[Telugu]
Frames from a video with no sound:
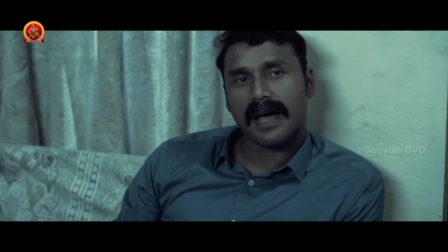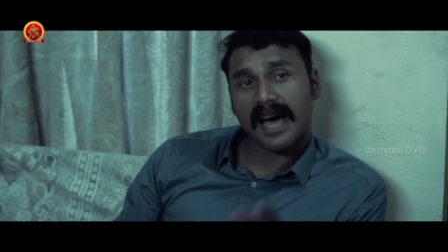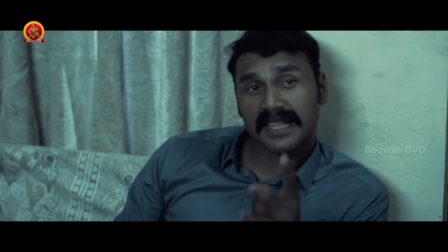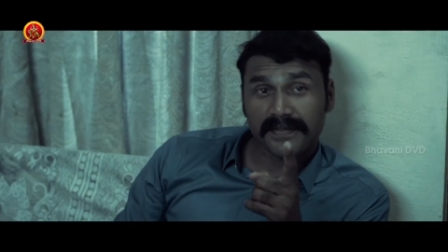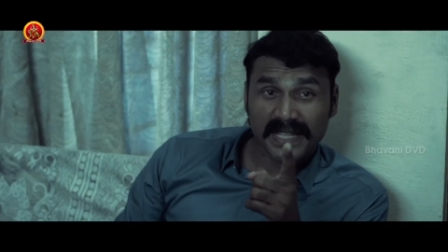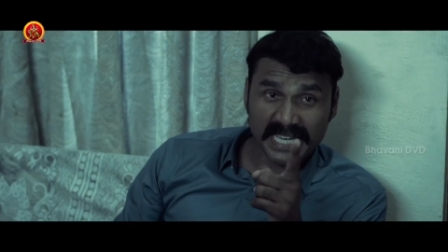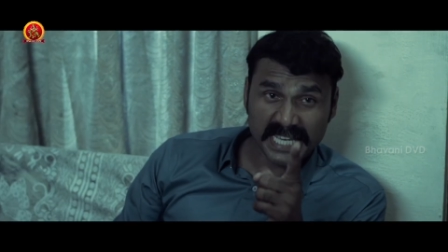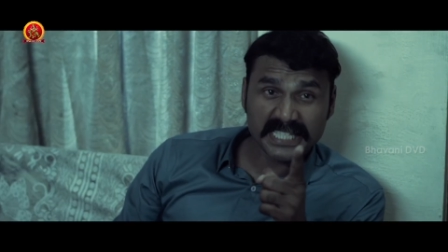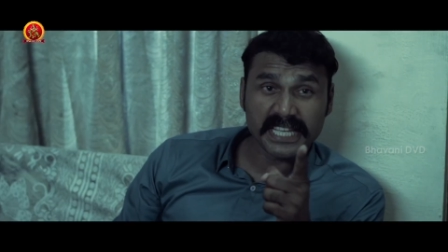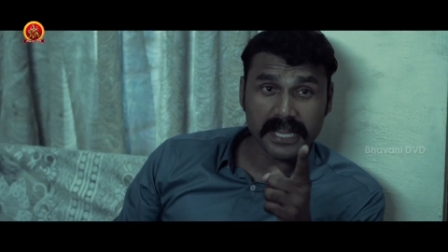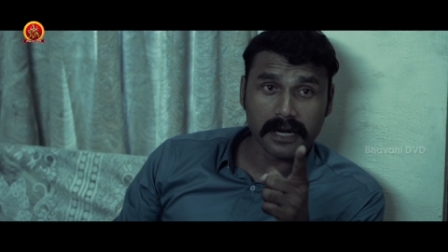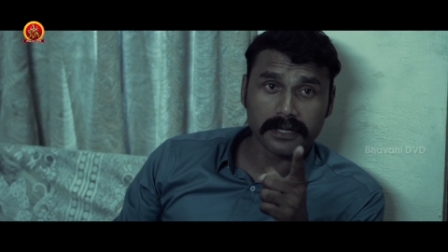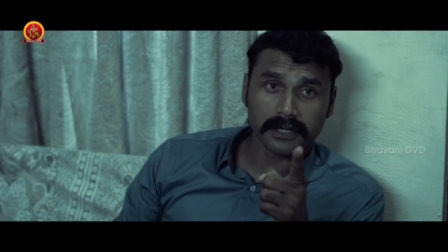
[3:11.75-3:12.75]
నువ్వు అలా నవ్వుతూ
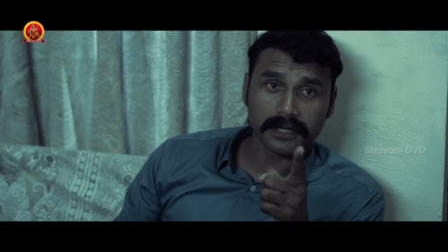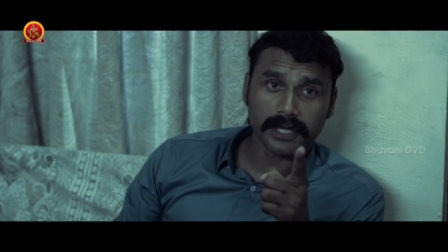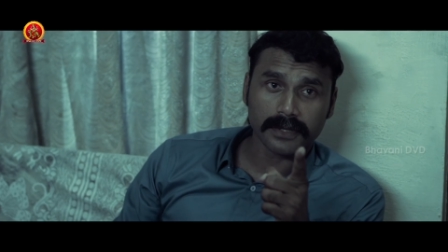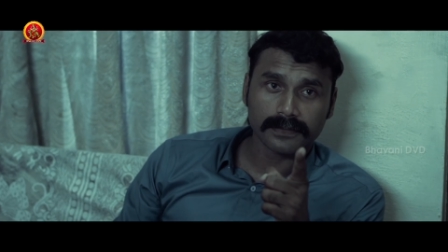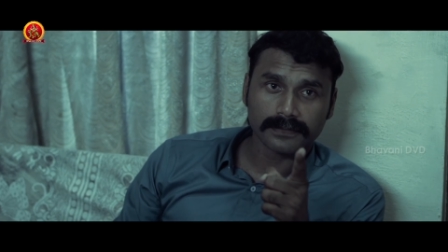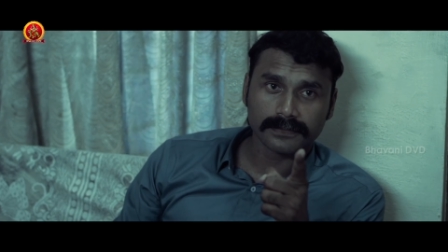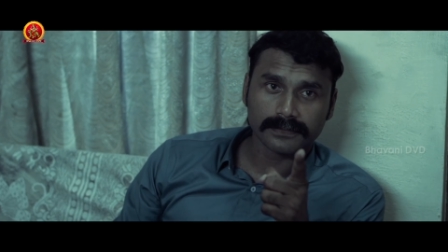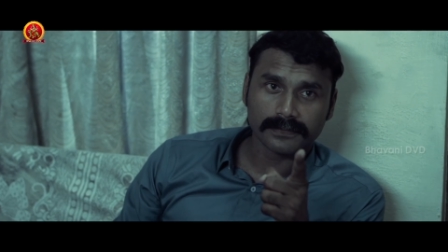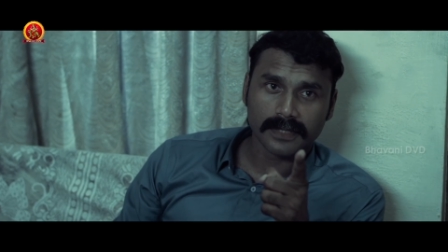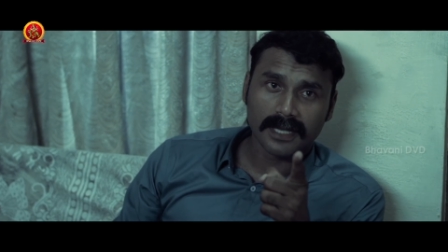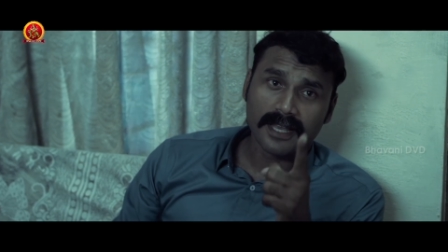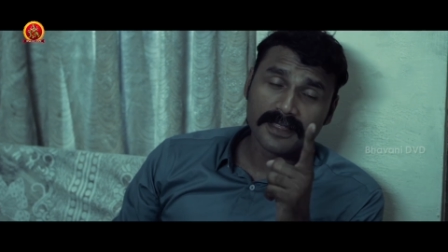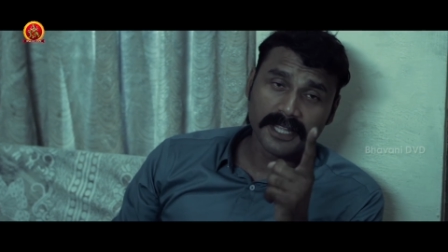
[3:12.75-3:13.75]
యాక్ట్ చేయడం ఆపే
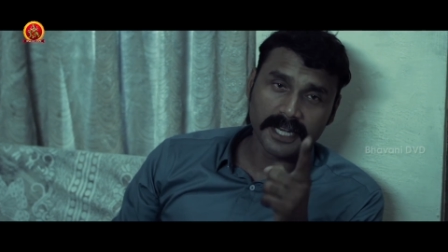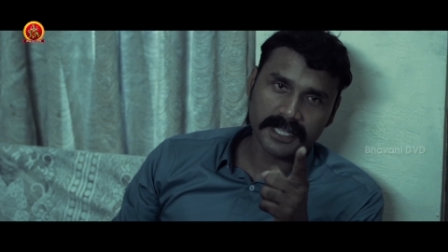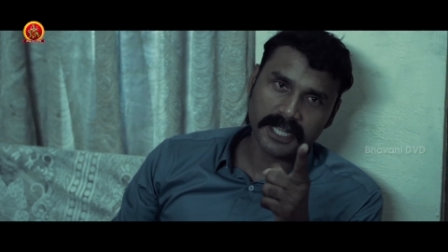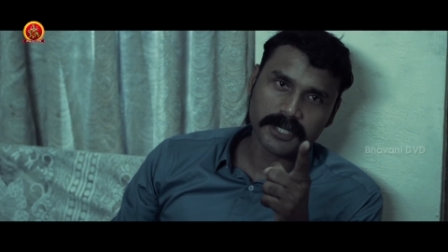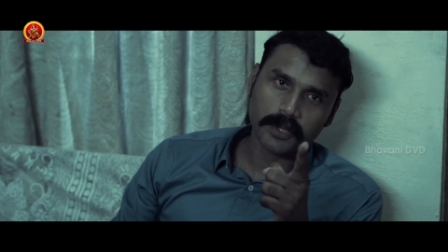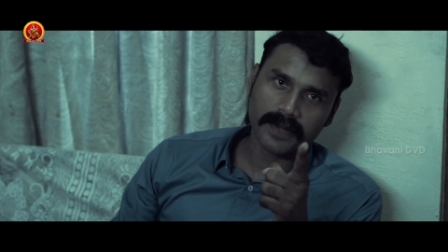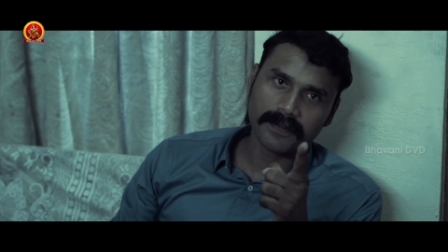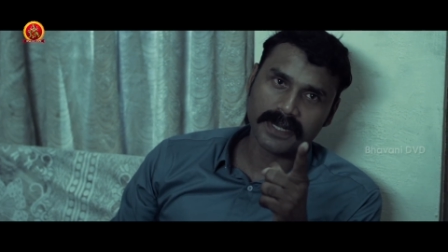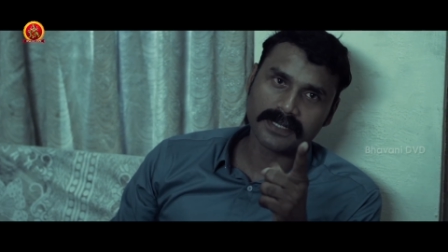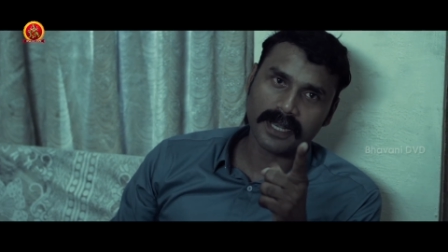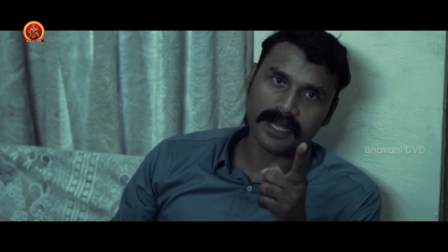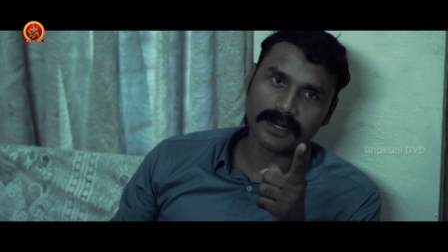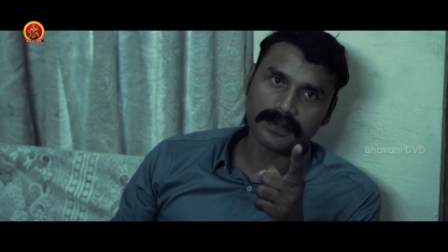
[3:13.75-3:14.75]
నీకు విషయం
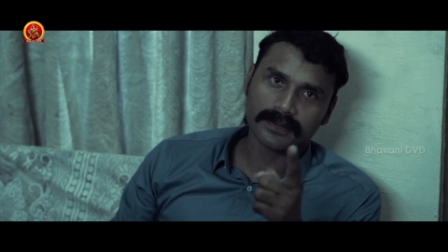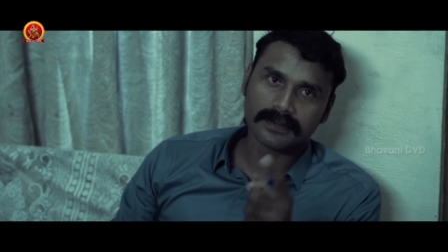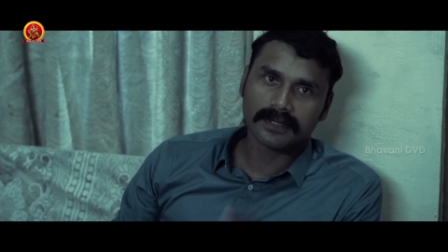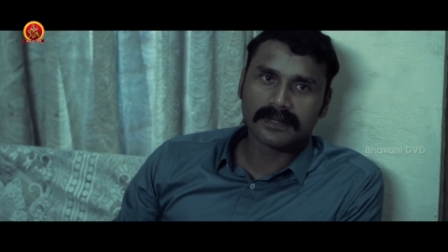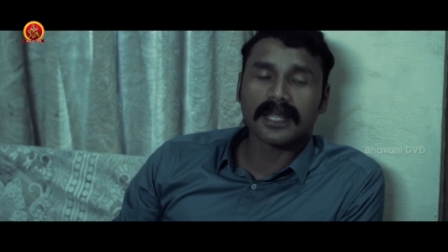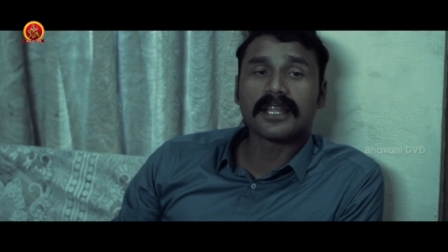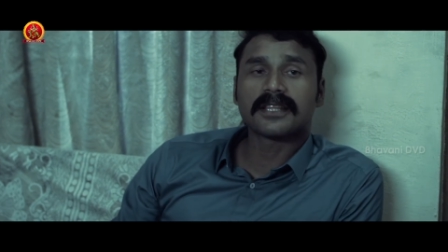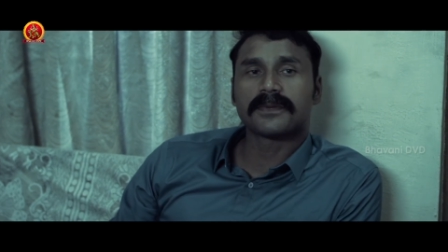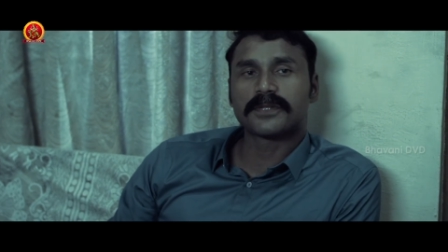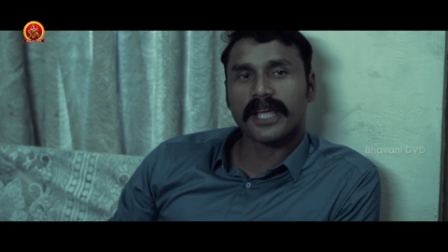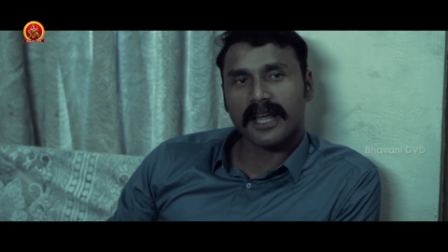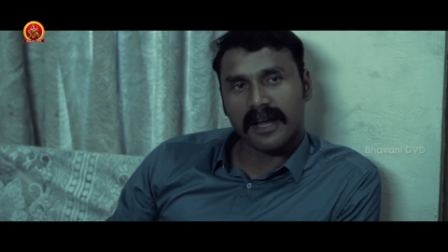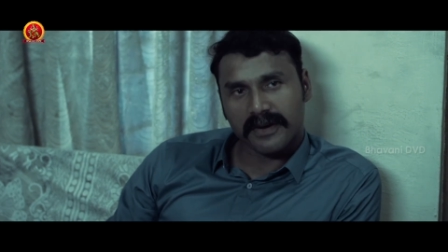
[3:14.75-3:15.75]
అర్థమైంది కదా నిన్ను
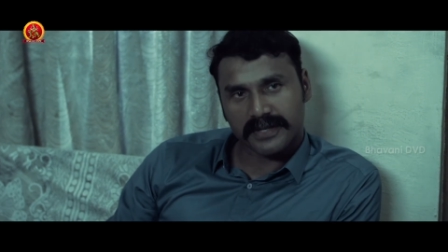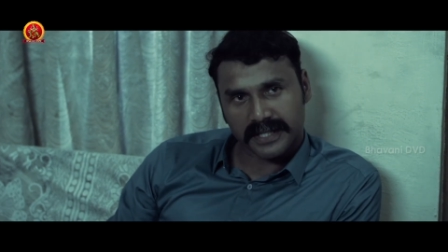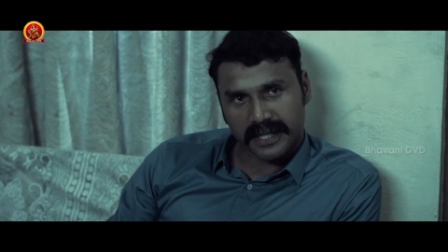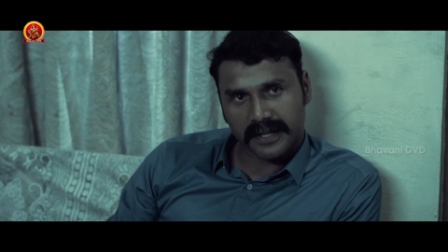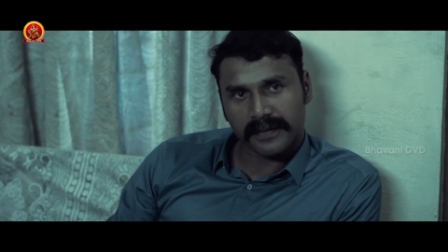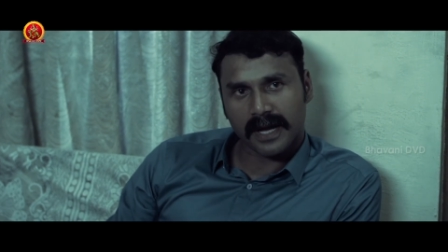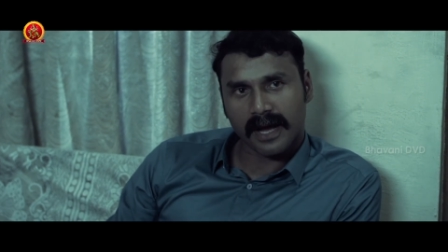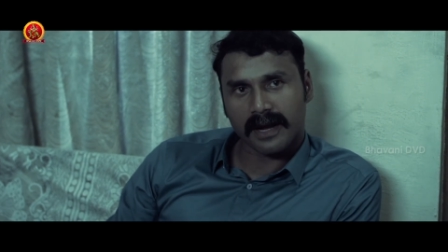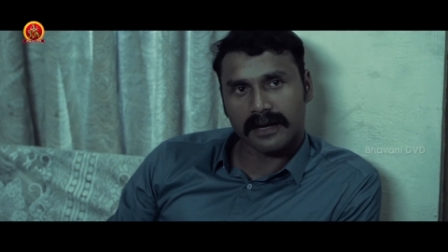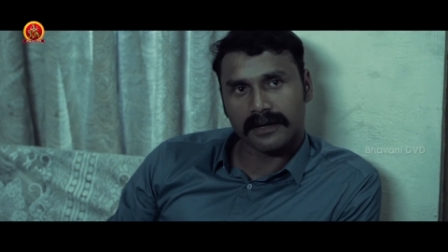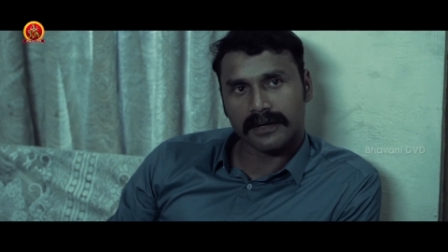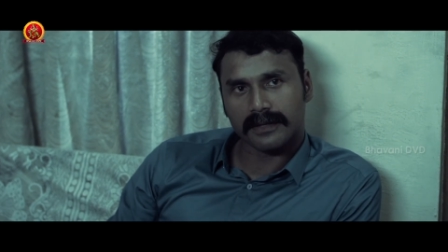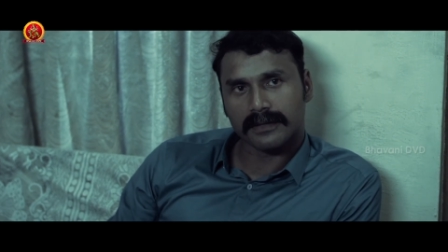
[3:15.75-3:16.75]
అనుమానించడానికి రీజన్స్
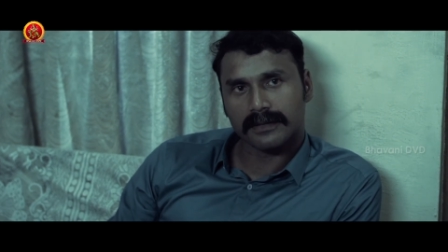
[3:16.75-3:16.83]
ఉన్నాయి